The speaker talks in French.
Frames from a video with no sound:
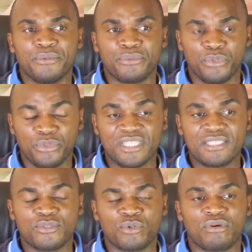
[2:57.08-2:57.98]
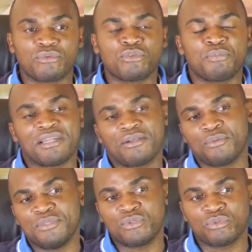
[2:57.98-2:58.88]
deux décisions rendues par la
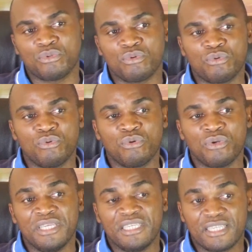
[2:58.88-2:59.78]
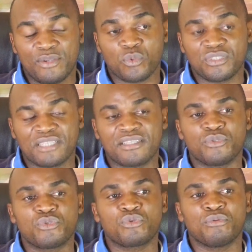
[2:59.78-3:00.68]
commission de recours qui constataient
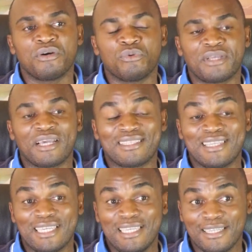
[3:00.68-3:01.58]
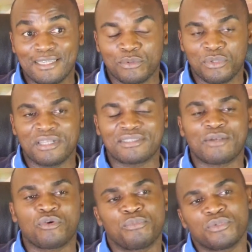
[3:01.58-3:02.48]
justement le caractère irrégulier dans sa
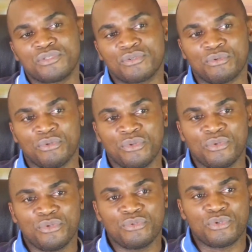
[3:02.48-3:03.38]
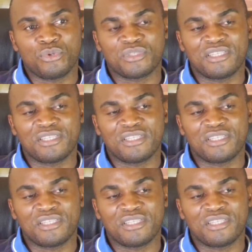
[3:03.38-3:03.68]
composition du conseil